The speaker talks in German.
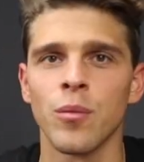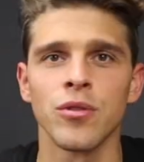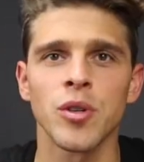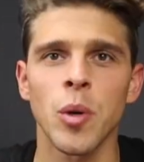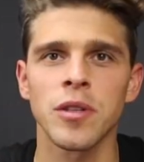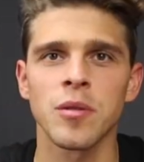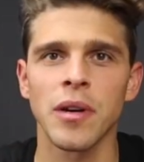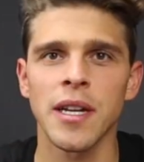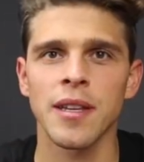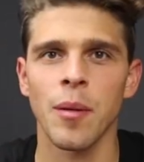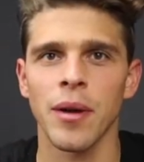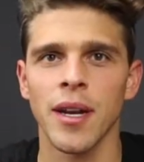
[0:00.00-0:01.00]
Muss ich kurz in
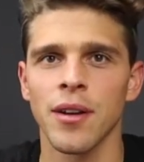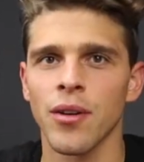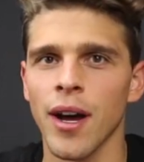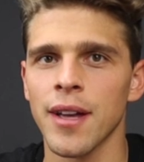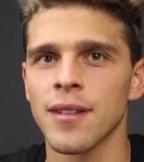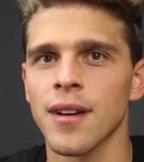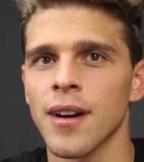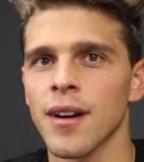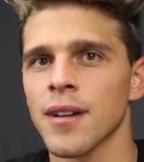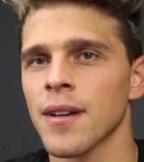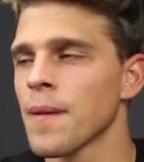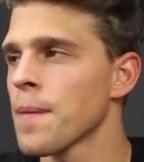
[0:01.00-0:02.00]
meine Tabelle noch
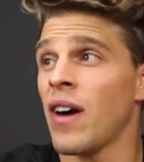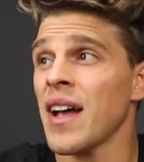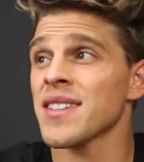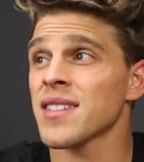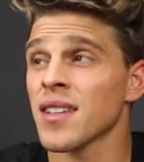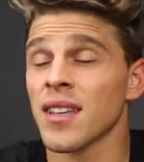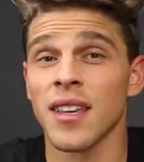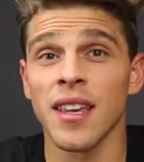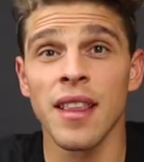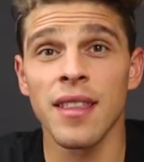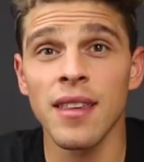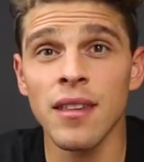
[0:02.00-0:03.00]
eintragen. Was
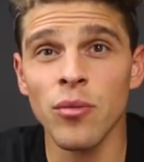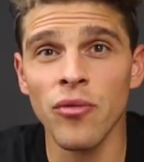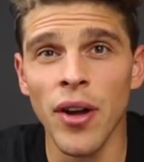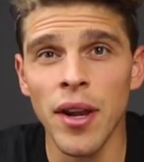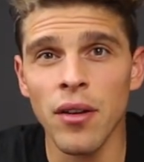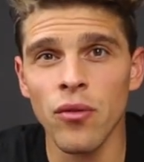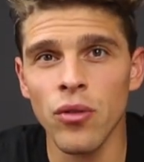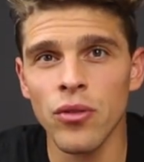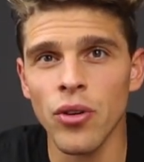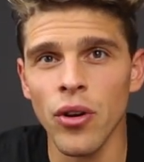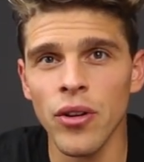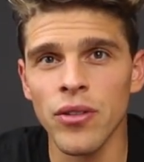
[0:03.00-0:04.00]
in diesem Fall der
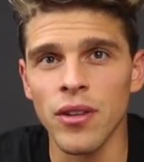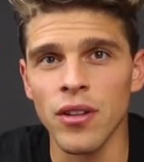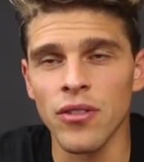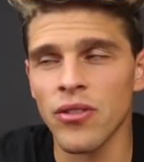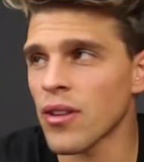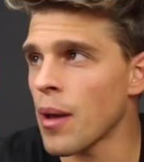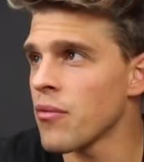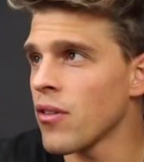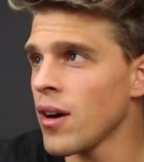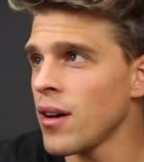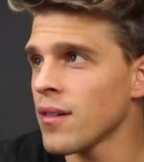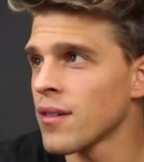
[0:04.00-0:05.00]
teuerste Step
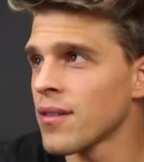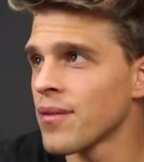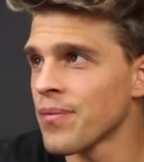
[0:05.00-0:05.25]
war,